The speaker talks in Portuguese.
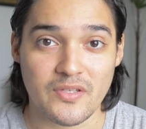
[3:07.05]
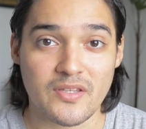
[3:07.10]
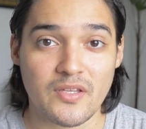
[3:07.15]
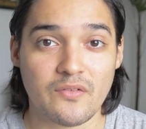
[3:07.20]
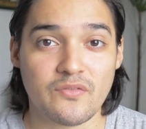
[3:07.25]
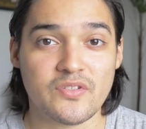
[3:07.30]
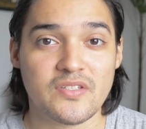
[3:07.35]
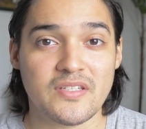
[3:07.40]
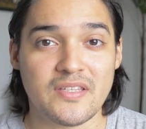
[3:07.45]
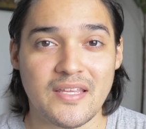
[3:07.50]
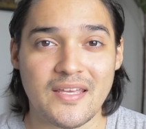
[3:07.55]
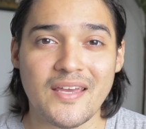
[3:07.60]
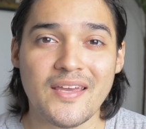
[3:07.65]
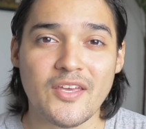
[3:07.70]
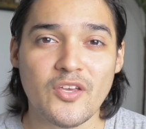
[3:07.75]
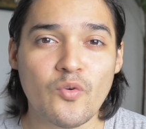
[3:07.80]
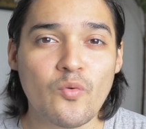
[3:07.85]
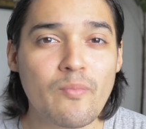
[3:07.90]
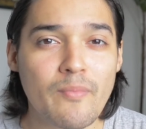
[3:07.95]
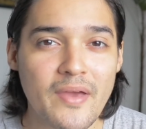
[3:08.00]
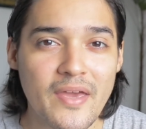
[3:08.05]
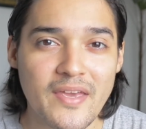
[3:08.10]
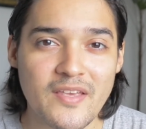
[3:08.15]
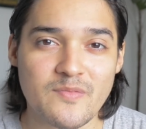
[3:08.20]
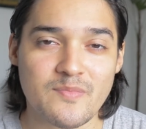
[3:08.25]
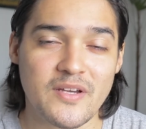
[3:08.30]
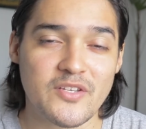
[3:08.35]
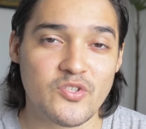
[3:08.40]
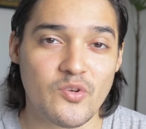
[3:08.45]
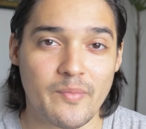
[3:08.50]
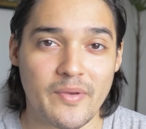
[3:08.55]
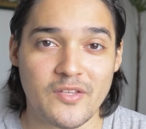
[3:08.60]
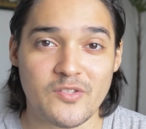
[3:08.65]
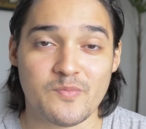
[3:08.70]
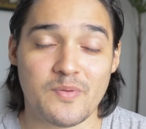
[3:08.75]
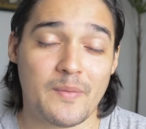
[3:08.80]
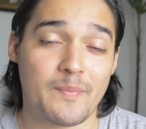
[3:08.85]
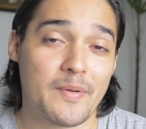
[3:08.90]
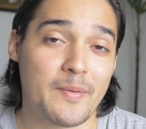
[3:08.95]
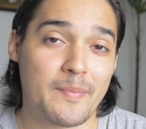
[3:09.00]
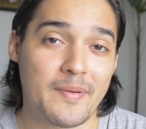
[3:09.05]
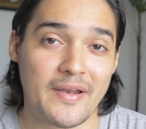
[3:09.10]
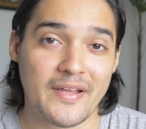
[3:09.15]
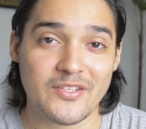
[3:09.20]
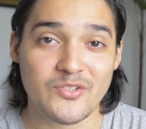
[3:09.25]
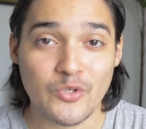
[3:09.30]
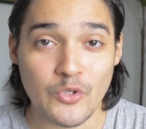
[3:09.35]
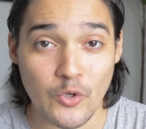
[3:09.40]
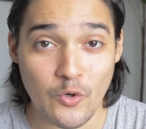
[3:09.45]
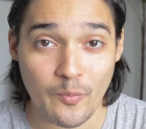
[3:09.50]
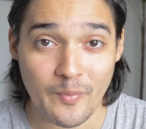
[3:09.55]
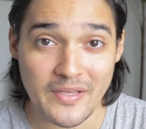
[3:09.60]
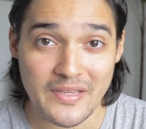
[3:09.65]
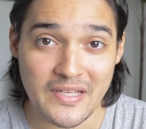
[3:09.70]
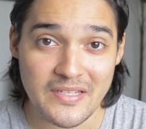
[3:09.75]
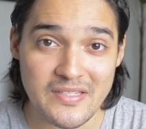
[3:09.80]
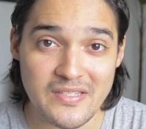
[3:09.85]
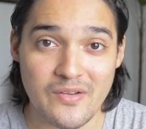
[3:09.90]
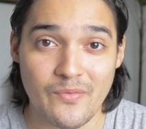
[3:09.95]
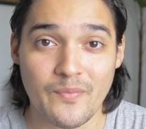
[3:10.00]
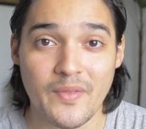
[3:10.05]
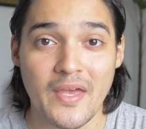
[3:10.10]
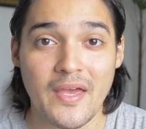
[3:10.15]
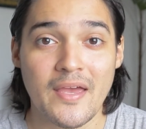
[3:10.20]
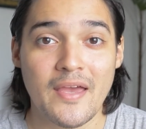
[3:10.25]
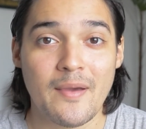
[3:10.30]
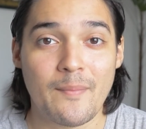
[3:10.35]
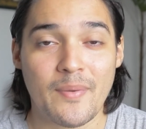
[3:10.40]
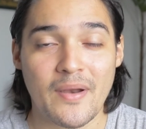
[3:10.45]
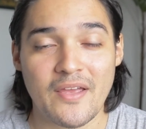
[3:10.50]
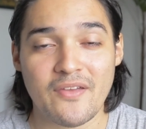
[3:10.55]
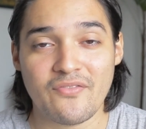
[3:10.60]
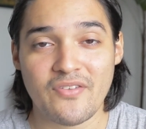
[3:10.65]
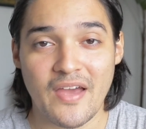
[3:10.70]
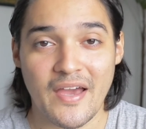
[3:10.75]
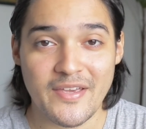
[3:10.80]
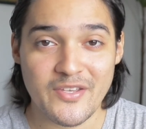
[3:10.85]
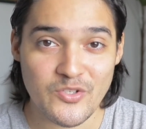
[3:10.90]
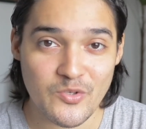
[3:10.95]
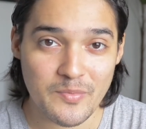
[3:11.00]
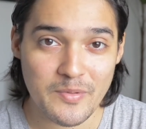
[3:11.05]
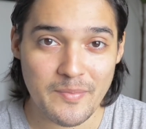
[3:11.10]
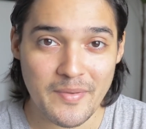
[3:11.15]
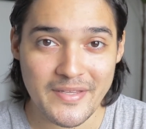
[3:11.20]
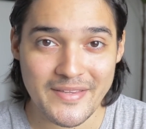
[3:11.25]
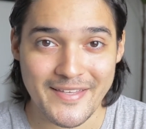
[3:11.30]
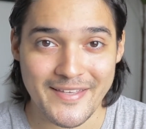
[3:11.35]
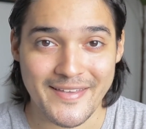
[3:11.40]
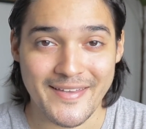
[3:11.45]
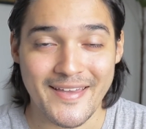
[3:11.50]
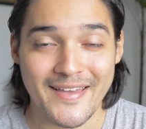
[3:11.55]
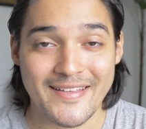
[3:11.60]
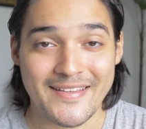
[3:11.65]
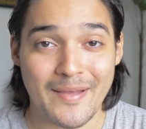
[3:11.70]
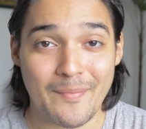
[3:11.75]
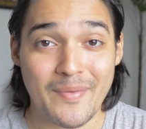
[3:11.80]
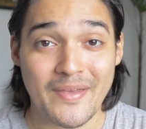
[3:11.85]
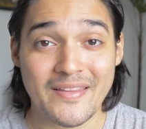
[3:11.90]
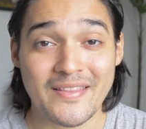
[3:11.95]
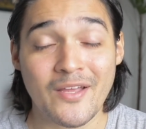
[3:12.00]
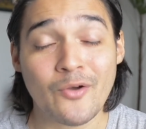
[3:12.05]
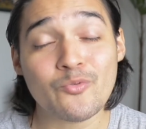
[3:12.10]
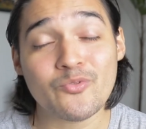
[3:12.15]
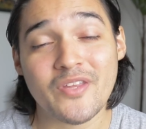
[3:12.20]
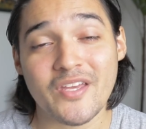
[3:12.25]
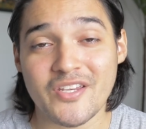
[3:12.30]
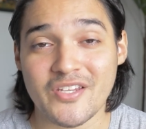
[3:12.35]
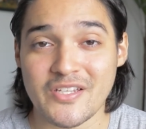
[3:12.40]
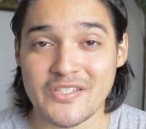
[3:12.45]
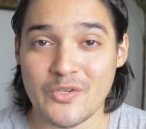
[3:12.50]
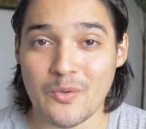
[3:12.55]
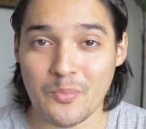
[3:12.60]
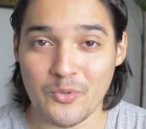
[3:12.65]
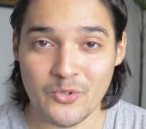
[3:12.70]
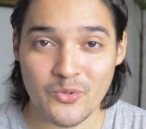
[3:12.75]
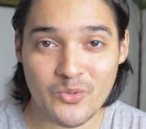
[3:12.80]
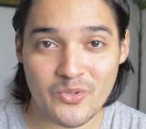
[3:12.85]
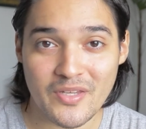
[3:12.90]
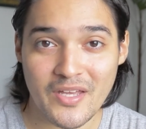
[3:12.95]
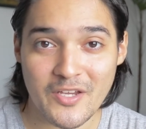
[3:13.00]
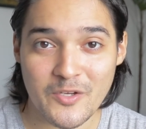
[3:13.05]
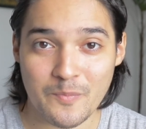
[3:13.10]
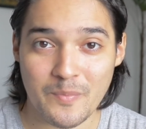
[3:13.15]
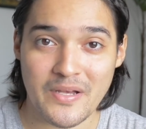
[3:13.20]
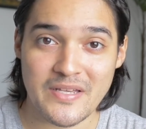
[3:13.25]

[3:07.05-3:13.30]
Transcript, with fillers: Então você tem aí um mês mais ou menos para preparar sua documentação, para enviar e submeter, tá bem? Não deixe essa oportunidade